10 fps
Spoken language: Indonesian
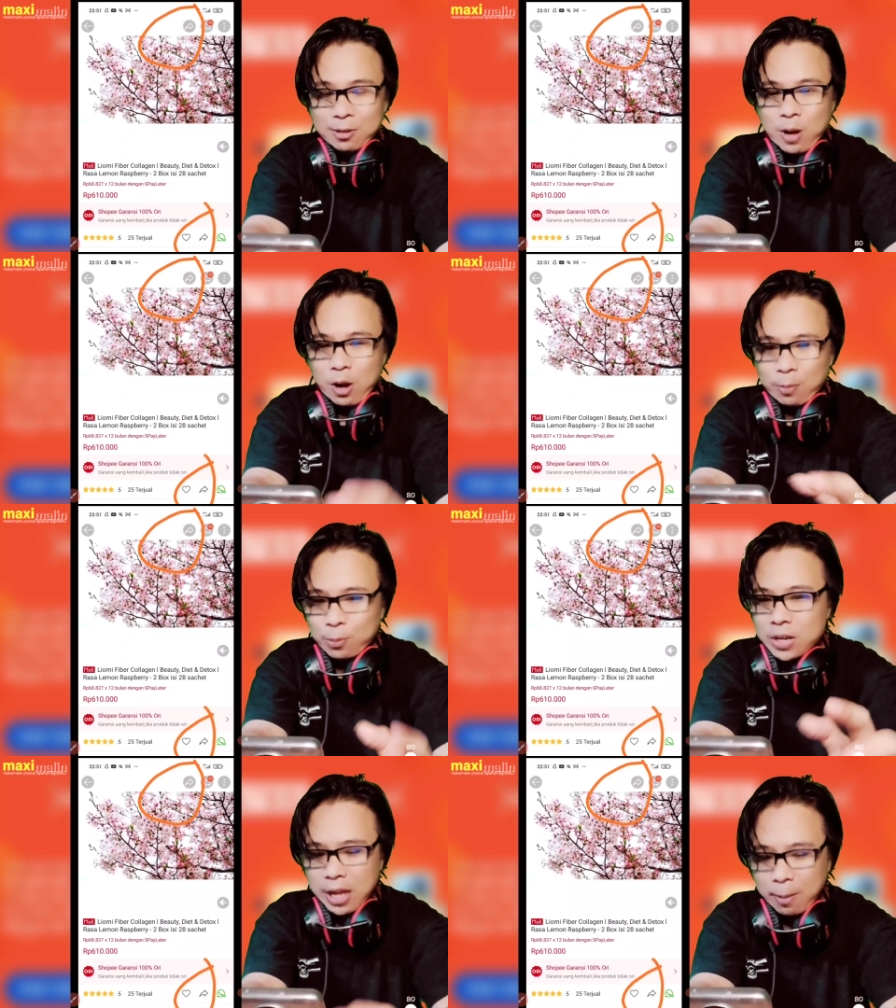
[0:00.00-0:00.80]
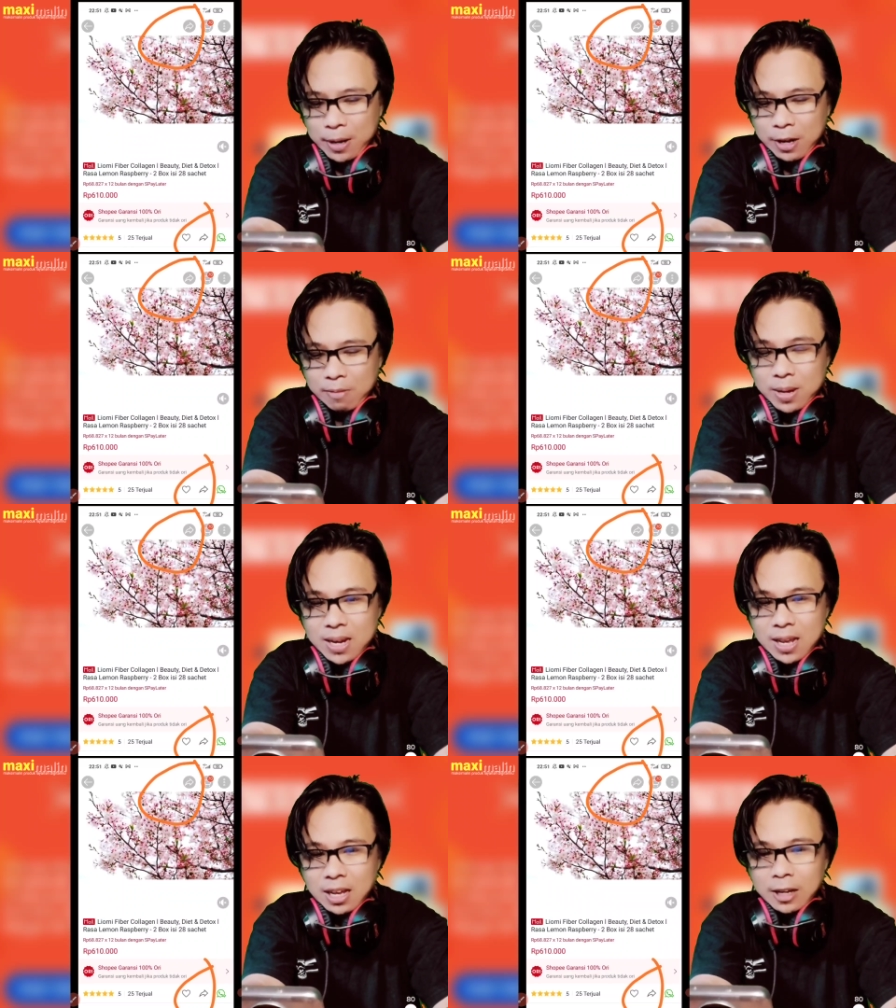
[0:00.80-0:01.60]
walaupun dia
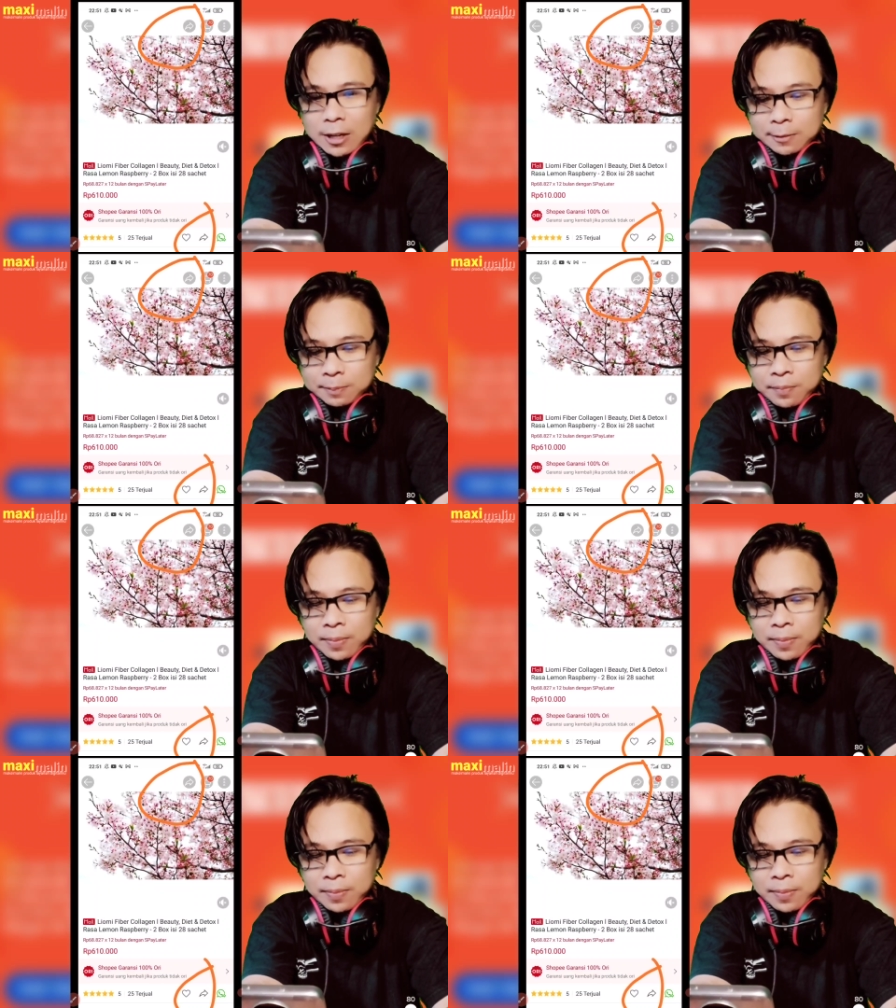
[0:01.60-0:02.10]
beda-beda